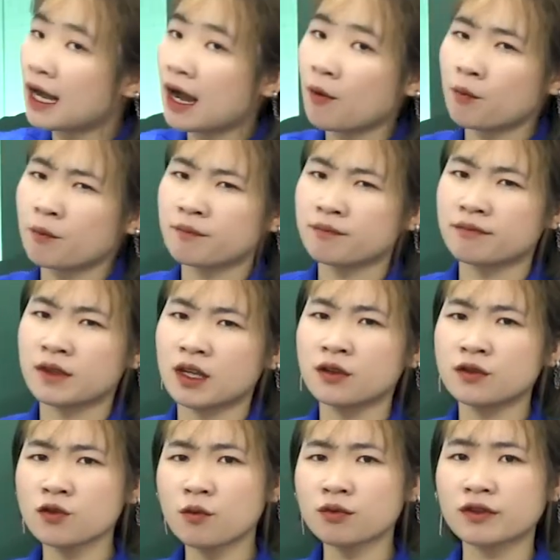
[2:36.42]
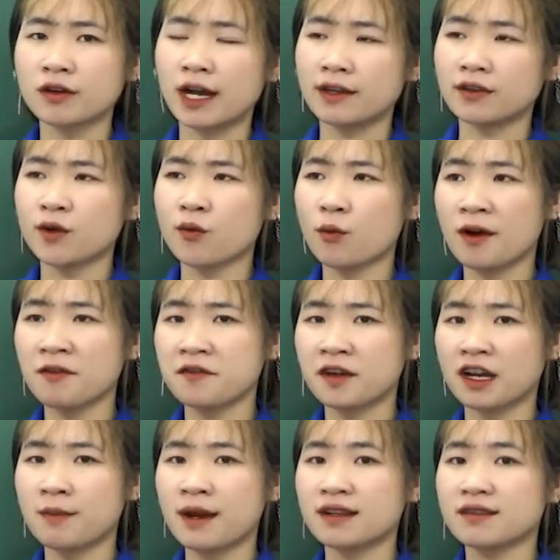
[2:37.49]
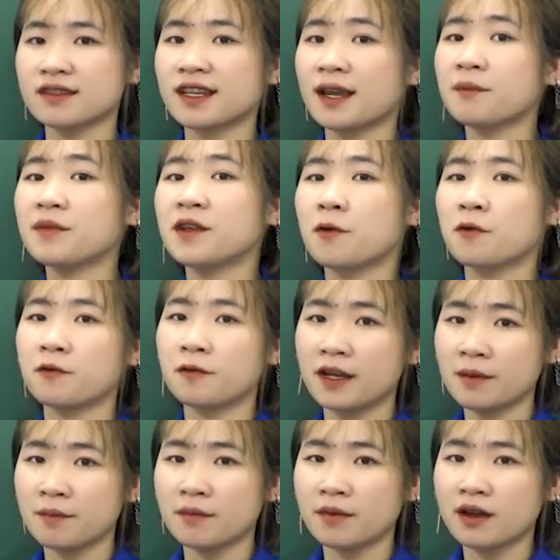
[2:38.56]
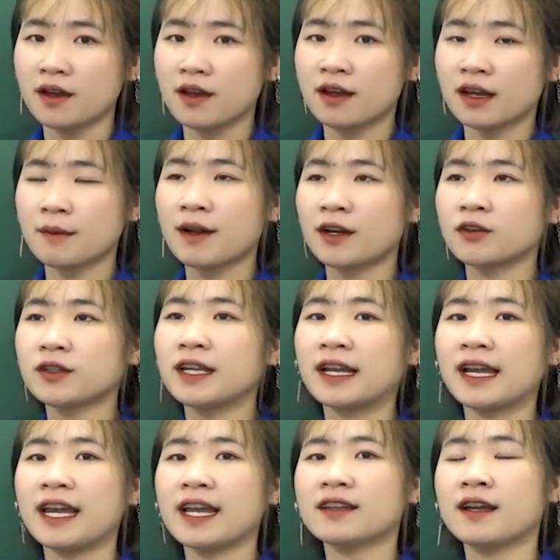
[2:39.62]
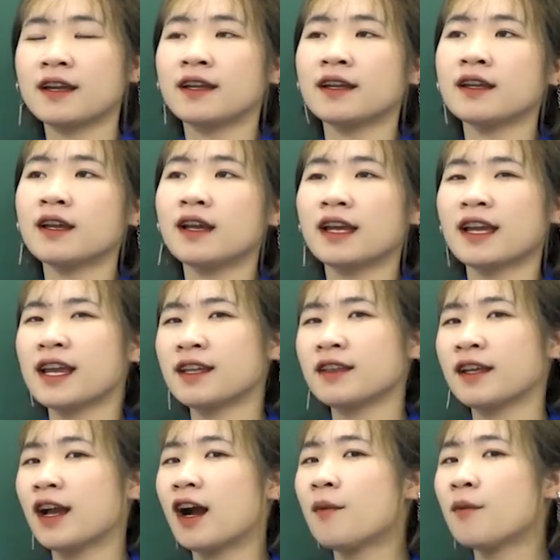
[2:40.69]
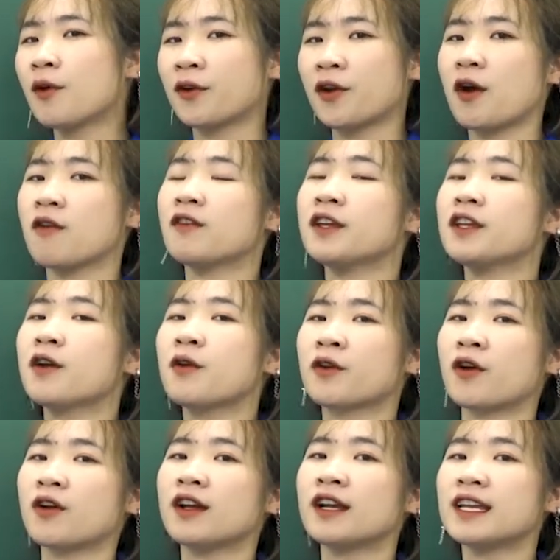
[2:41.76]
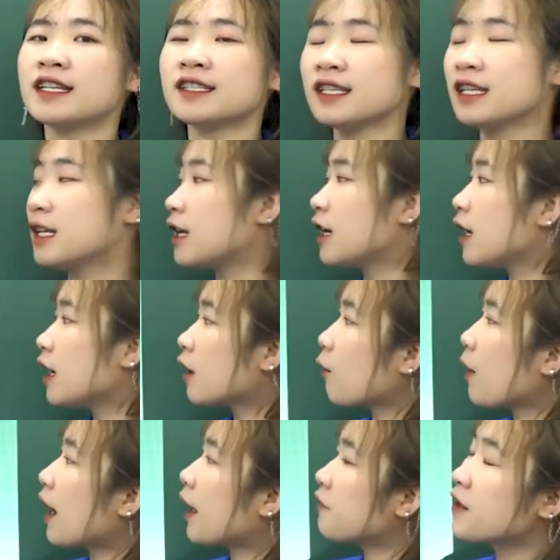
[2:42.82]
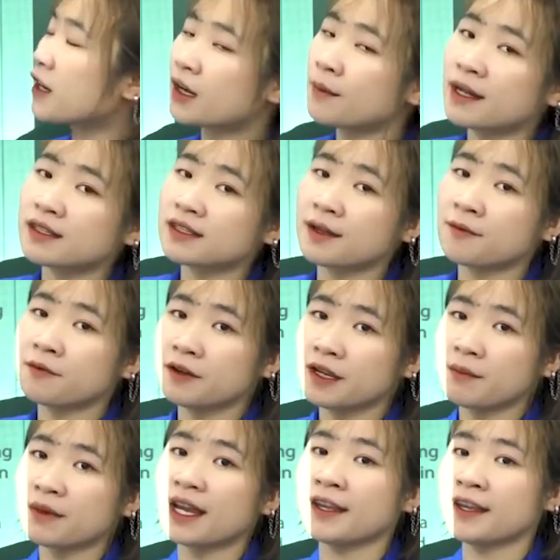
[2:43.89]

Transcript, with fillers: học tiếng trung chẳng hạn thông qua việc các bạn xem nhiều phim các bạn có thể nghe thấy nghe thấy âm của nó và hiểu nó là nghĩa gì qua cái việc các bạn xem phim nghe